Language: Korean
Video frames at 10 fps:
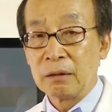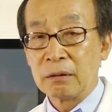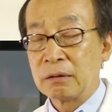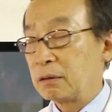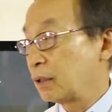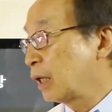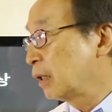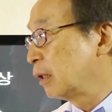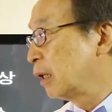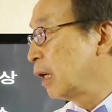그러나
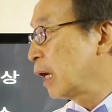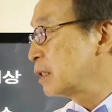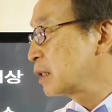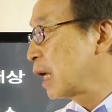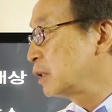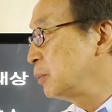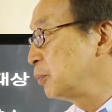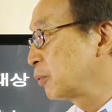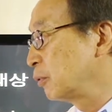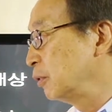한
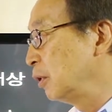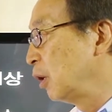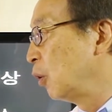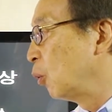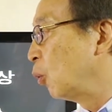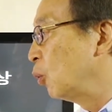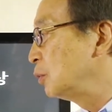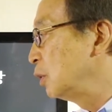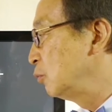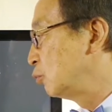40%는
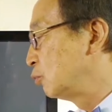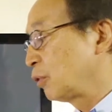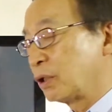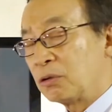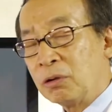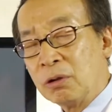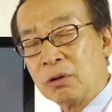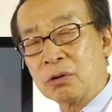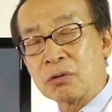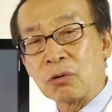5년 후에도
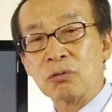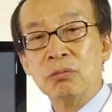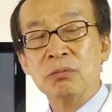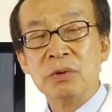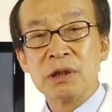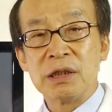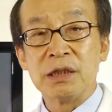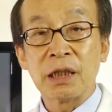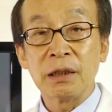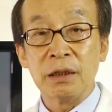조금
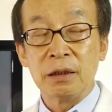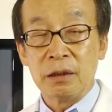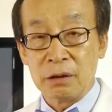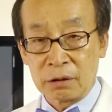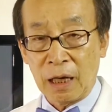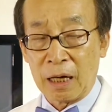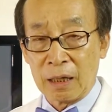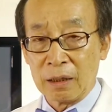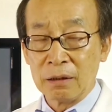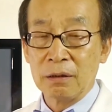지장이 있더라.
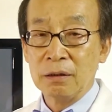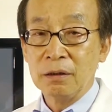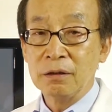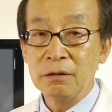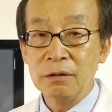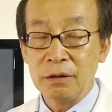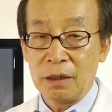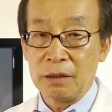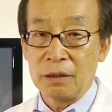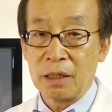이런
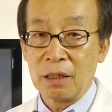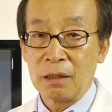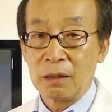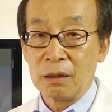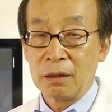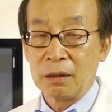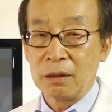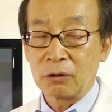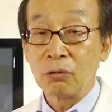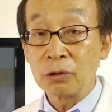얘기가
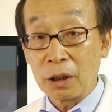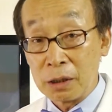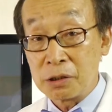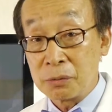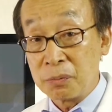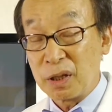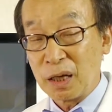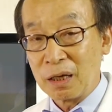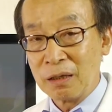아, 통계가 있습니다.